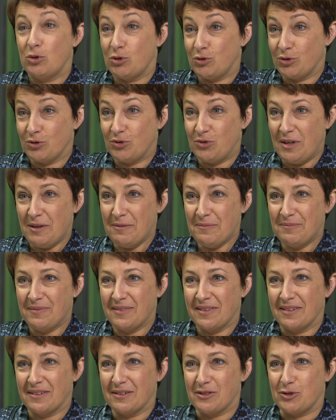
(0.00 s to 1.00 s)
Aujourd'hui,
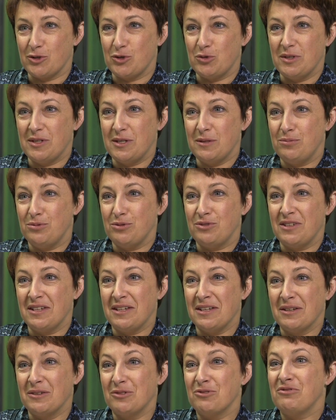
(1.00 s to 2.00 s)
je suis
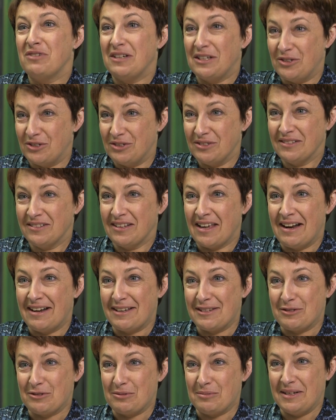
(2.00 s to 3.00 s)
députée Nouvelle Donne à
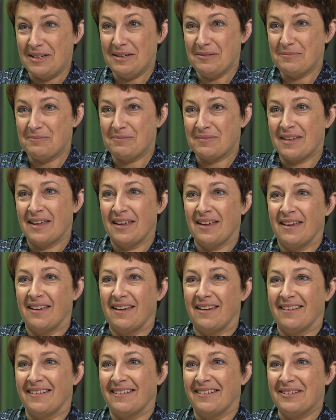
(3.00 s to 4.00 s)
l'Assemblée
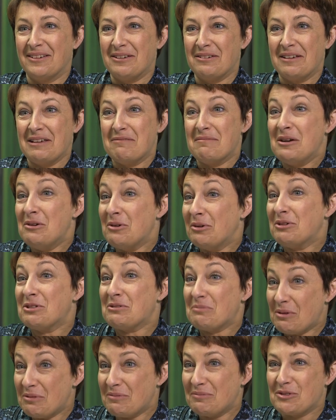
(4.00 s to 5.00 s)
euh, et
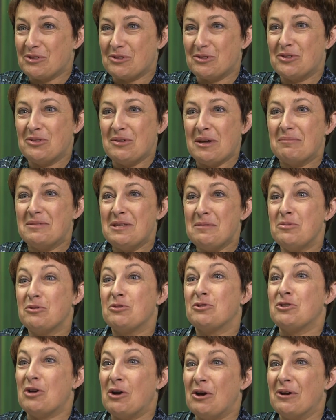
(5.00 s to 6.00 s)
malheureusement, je suis un petit peu
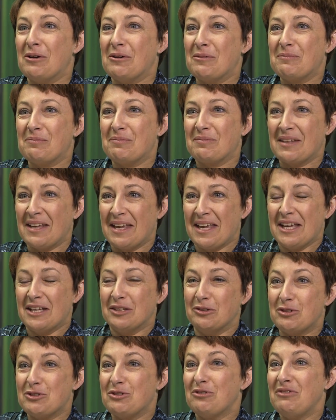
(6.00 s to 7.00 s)
seule.
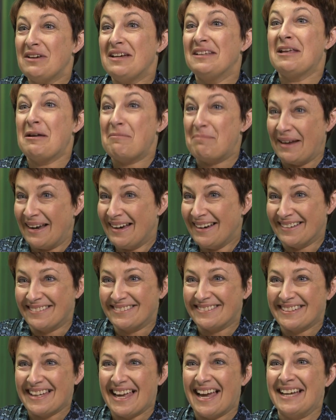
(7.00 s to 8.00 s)
Donc je fais un appel
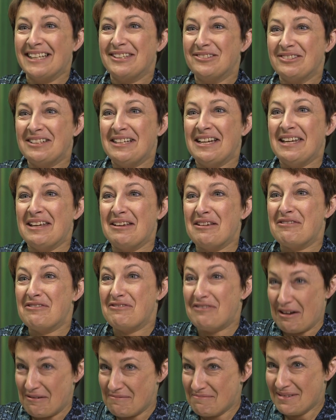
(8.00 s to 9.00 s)
à toutes les
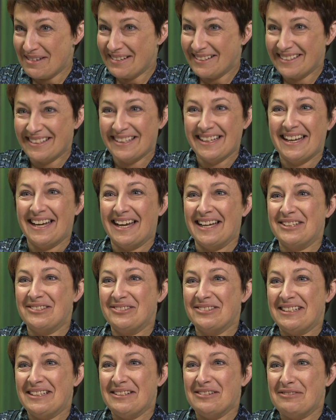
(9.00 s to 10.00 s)
femmes, à
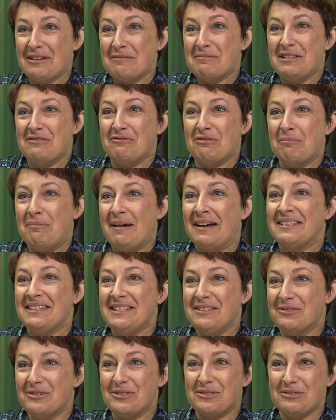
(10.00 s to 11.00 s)
toutes les femmes qui font
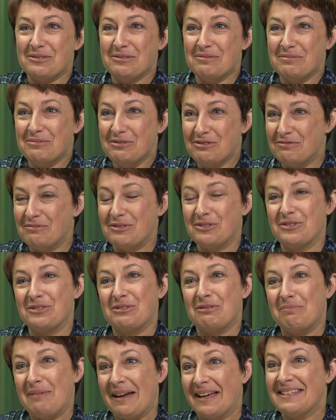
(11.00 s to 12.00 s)
partie de ce mouvement, de
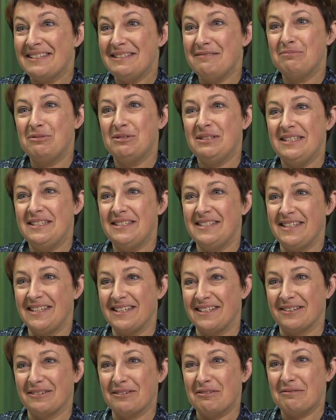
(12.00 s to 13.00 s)
ce parti
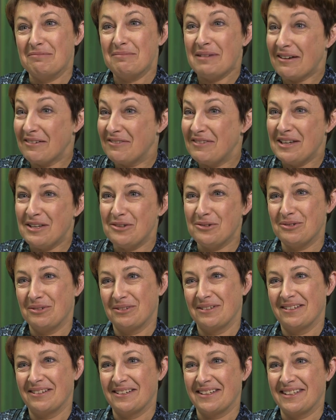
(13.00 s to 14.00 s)
politique euh, merveilleux
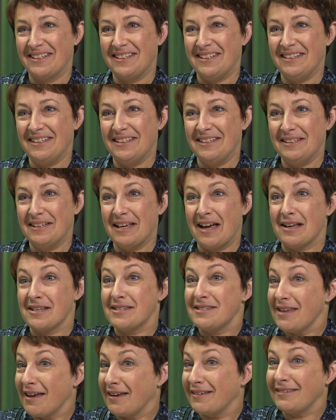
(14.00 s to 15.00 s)
euh, qui a
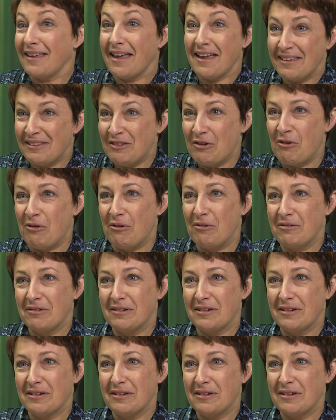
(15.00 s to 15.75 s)
certes un an,